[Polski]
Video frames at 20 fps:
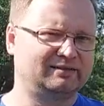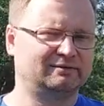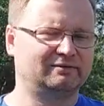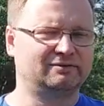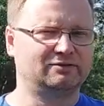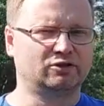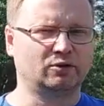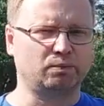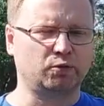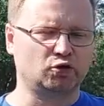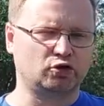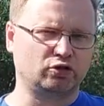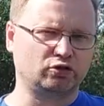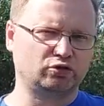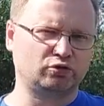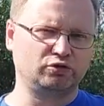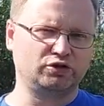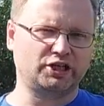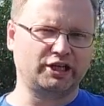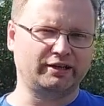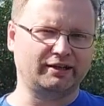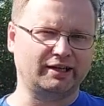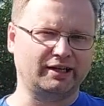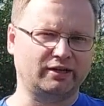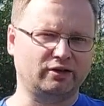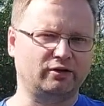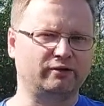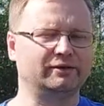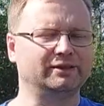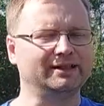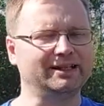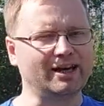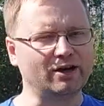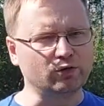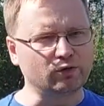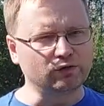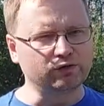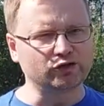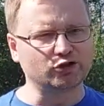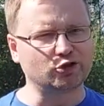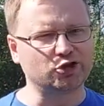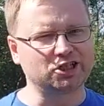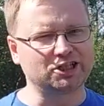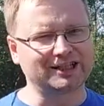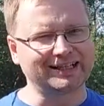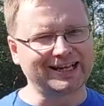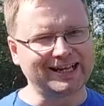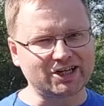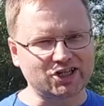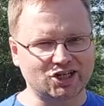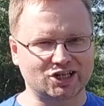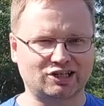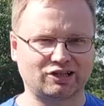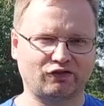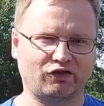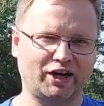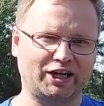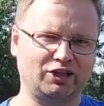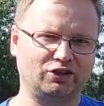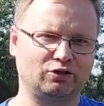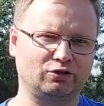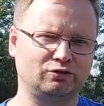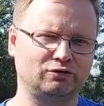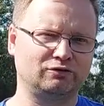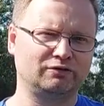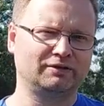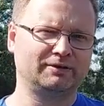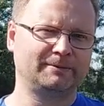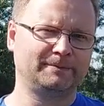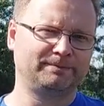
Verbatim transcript: do porządku dziennego. Nieufność też jest fajną